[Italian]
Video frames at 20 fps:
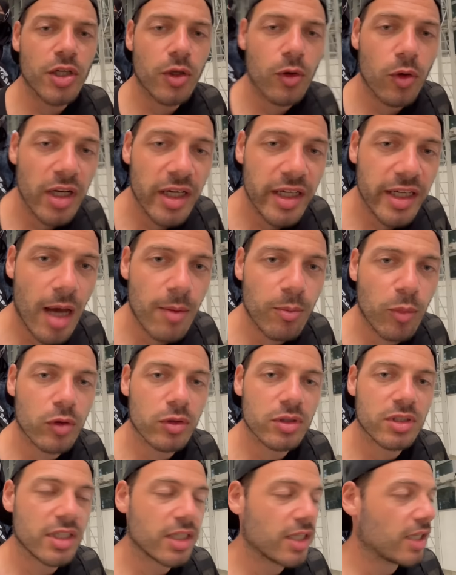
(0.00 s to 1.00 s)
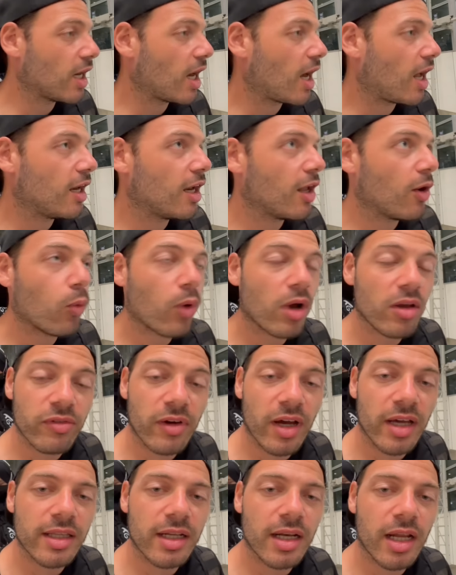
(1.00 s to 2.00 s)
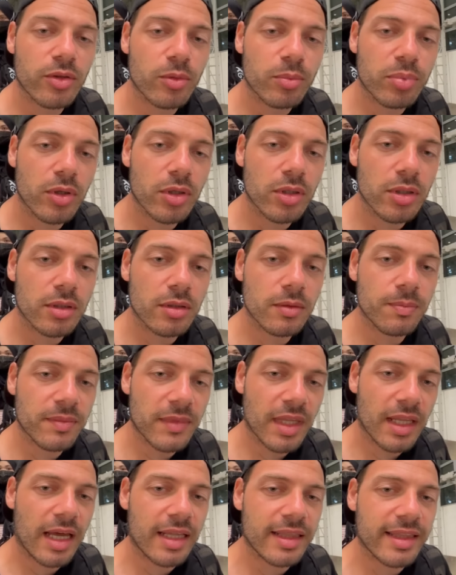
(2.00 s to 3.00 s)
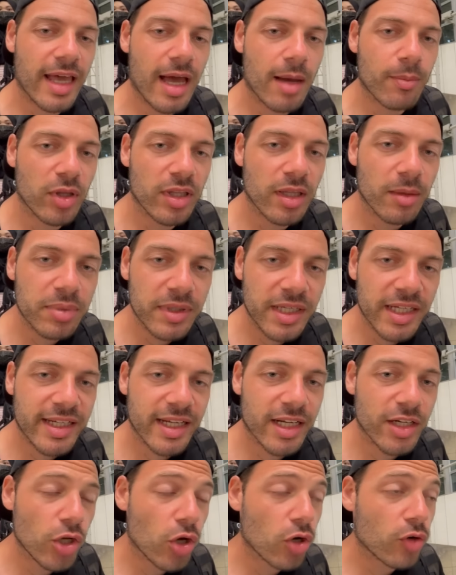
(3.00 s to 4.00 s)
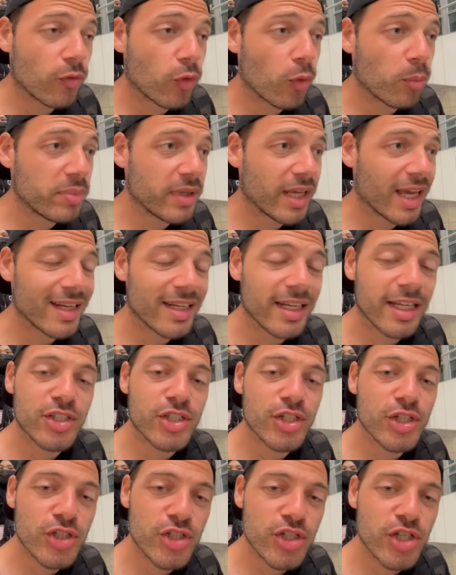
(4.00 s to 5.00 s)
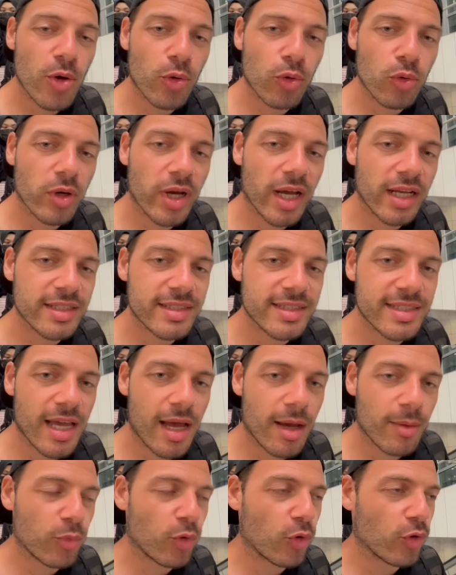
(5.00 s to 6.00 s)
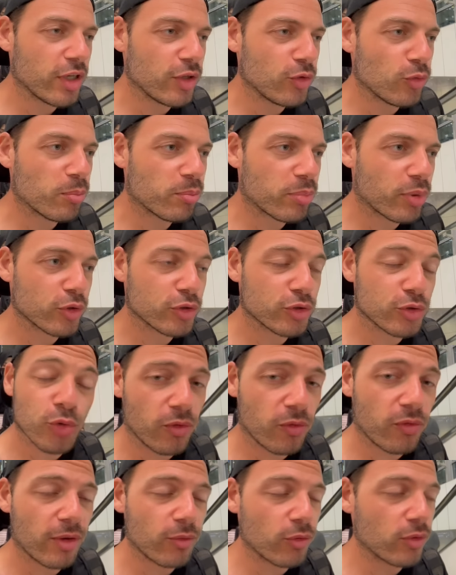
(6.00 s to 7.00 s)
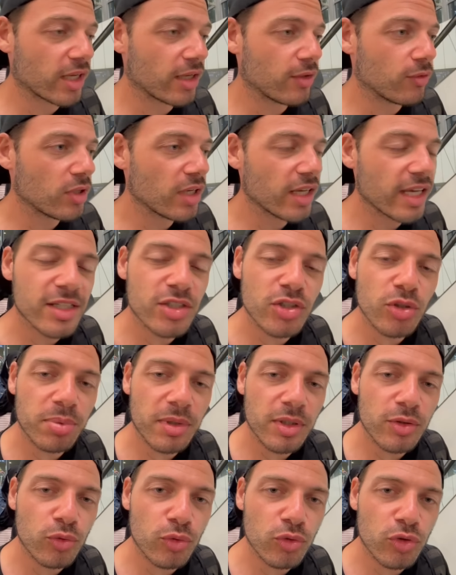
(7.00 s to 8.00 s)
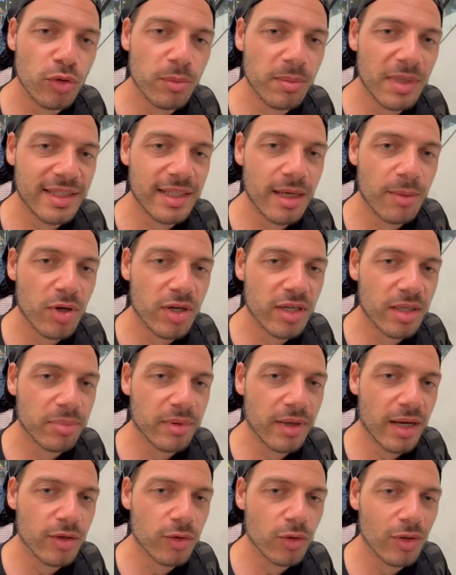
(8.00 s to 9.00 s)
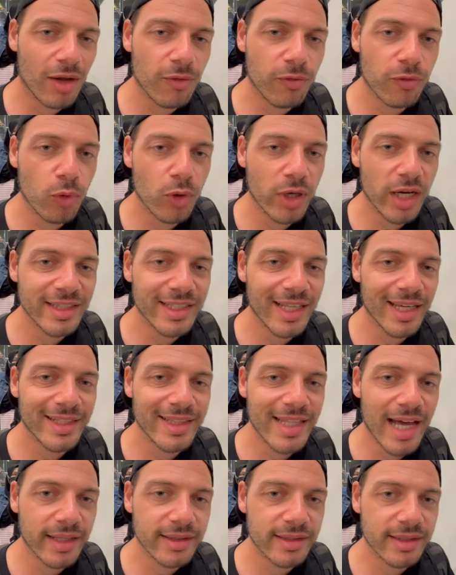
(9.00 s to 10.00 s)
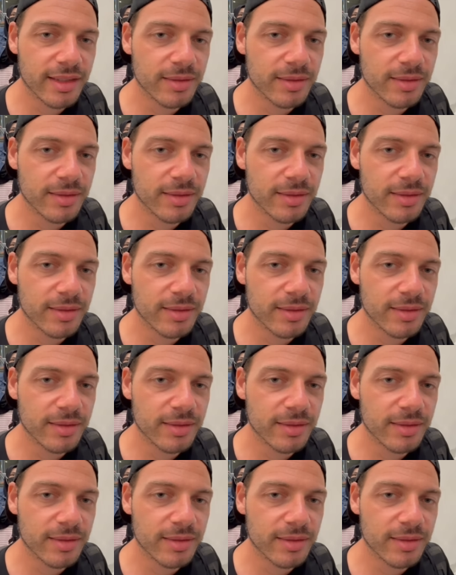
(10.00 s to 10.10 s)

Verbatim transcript: colleghiamo così al wifi dell'aeroporto, andiamo ad aprire NordVPN, ci geolocalizziamo in un posto favorevole e soprattutto mettiamo mettiamo al riparo la fuga dei dati.